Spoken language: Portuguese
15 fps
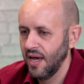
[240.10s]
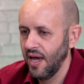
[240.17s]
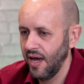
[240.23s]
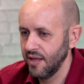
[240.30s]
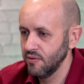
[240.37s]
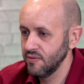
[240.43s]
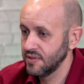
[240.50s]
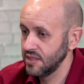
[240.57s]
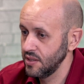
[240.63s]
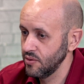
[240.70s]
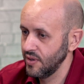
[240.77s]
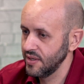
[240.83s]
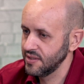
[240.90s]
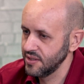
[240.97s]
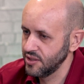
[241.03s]

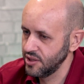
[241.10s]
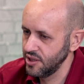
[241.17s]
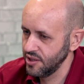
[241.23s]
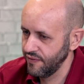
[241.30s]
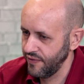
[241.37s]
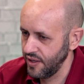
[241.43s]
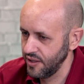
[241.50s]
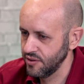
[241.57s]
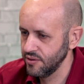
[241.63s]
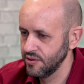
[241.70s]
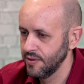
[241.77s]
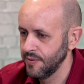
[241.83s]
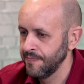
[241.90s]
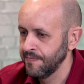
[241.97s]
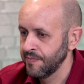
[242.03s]
reduzindo esses
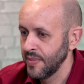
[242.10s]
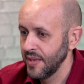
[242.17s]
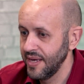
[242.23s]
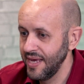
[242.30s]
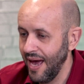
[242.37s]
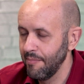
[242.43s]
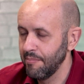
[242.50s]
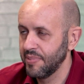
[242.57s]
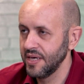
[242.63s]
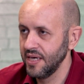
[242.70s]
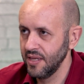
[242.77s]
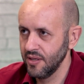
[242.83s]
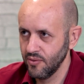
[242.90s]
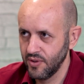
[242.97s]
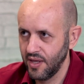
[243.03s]
desfechos e
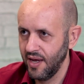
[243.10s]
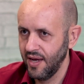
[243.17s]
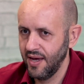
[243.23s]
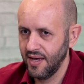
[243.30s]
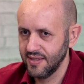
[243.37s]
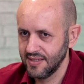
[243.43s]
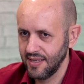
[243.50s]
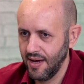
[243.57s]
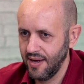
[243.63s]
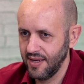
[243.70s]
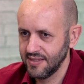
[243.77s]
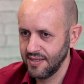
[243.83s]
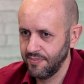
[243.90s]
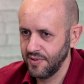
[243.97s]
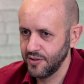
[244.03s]
abrindo né, essa,
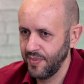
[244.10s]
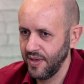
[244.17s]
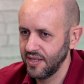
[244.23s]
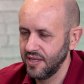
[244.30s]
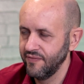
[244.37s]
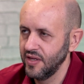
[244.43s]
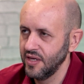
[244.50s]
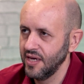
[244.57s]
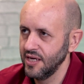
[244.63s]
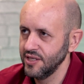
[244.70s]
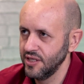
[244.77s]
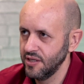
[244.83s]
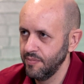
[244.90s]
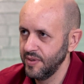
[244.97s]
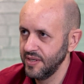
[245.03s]
essa perspectiva de que a
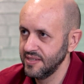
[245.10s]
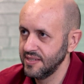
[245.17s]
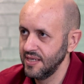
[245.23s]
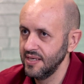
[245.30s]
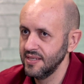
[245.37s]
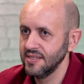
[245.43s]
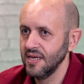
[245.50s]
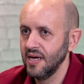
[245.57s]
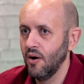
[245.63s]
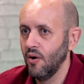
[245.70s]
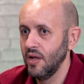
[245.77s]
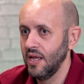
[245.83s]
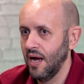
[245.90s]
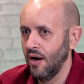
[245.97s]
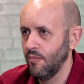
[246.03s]
gente precisa
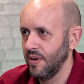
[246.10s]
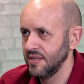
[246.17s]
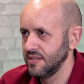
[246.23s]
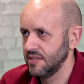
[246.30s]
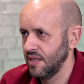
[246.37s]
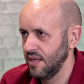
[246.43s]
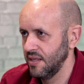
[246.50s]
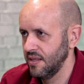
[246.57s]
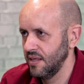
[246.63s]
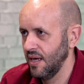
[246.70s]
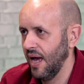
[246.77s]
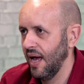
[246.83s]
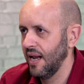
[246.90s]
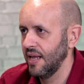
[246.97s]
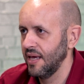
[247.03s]
olhar o paciente
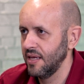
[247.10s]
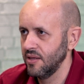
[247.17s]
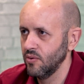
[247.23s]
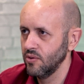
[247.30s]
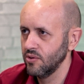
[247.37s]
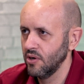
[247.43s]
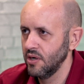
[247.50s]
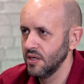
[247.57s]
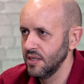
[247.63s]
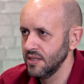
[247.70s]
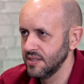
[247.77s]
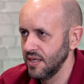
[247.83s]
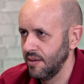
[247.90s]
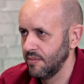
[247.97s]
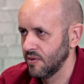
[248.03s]
além do controle
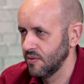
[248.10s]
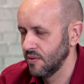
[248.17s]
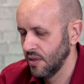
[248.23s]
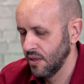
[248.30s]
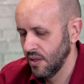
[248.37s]
glicêmico.